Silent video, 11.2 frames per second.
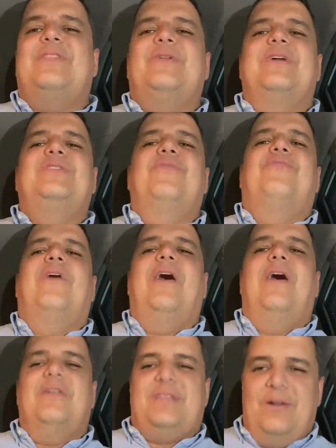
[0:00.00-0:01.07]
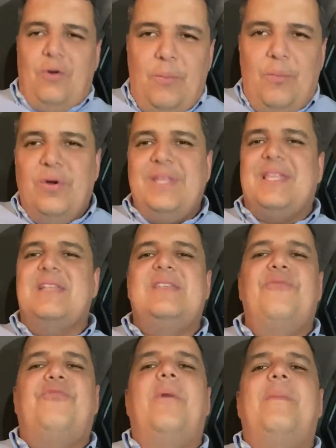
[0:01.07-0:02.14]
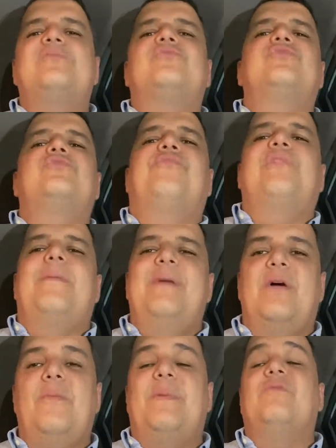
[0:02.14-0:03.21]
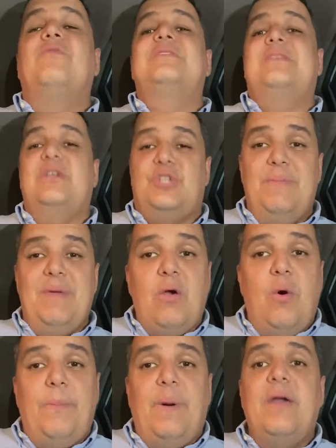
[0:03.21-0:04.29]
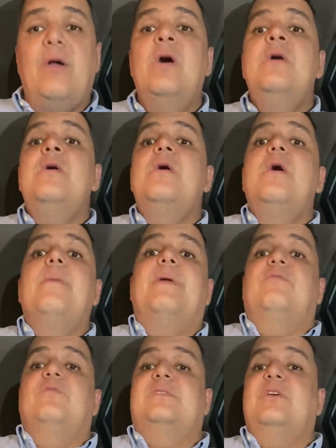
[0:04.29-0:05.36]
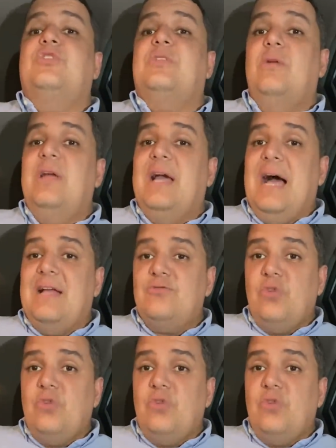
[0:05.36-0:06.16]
tô de volta com muitas informações do Flamengo para vocês que me acompanham, para vocês que estão ligados.